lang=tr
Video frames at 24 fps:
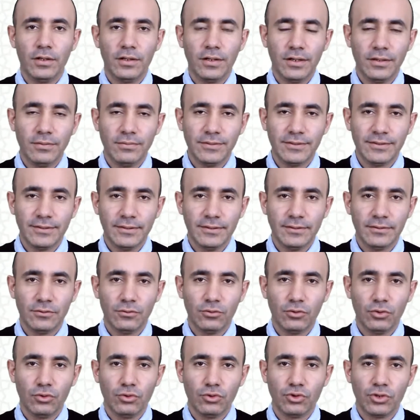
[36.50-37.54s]
programlarımızın
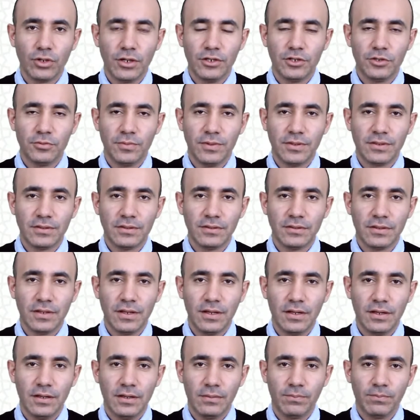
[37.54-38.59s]
doğru
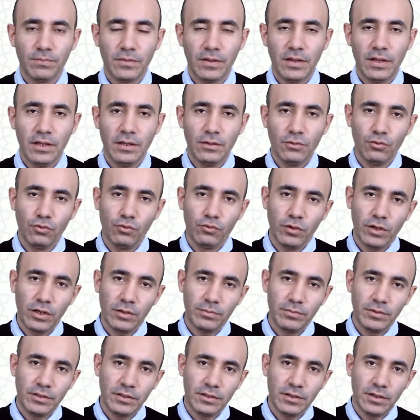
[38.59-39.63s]
çalışmasında en
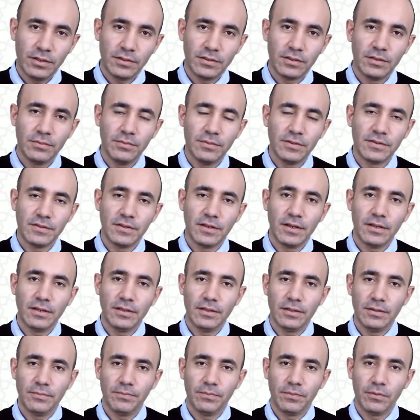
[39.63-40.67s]
ufak bir katkımız
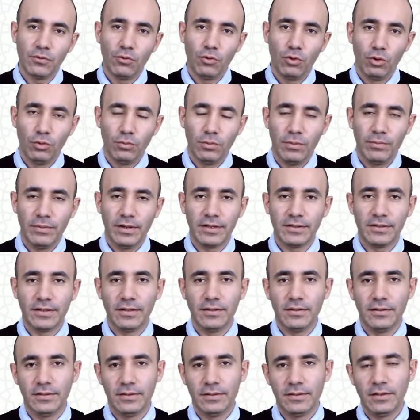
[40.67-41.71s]
dahi
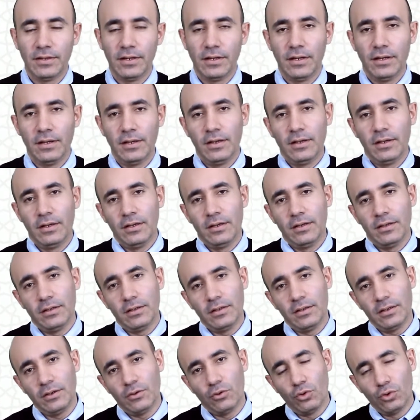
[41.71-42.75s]
olmamaktadır.
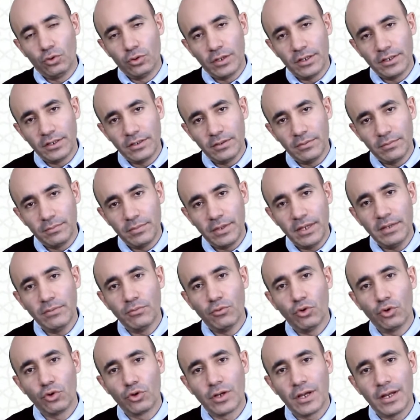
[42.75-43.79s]
Ee, onları
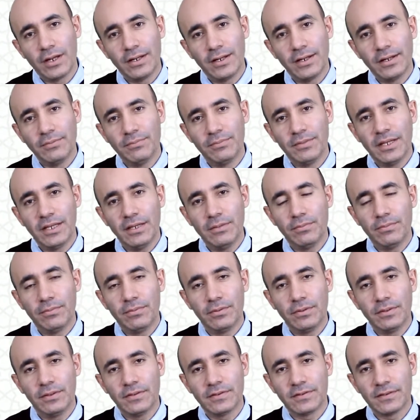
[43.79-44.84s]
benim organlarım deyip
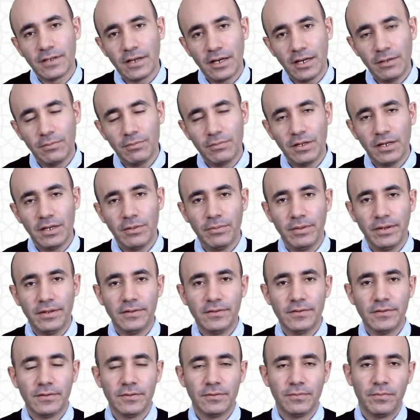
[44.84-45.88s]

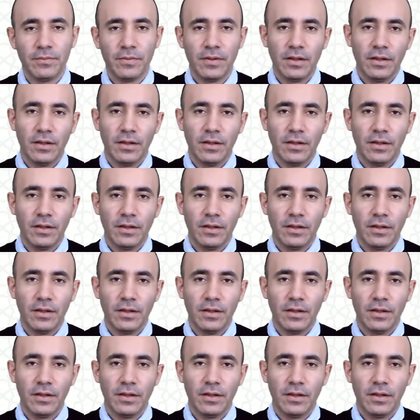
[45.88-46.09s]
sahiplenemeyiz.